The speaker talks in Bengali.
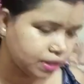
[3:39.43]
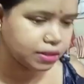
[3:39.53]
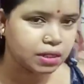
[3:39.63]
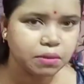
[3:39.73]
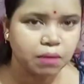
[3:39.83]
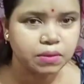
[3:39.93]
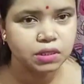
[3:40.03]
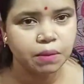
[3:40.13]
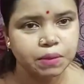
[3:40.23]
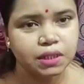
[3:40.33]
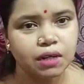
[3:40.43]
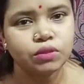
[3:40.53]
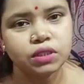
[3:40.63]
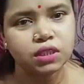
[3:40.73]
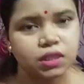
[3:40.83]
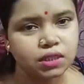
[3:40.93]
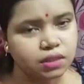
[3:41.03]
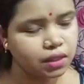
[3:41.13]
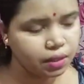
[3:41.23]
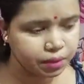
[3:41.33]
এইভাবেই আমাদের এখন
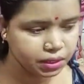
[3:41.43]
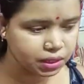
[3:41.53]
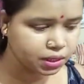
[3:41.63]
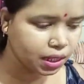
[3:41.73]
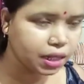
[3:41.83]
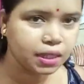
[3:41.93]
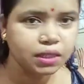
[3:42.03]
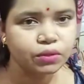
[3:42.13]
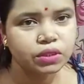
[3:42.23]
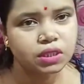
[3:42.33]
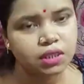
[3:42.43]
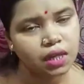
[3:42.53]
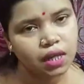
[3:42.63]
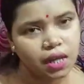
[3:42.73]
দিনটা কাটাতে হচ্ছে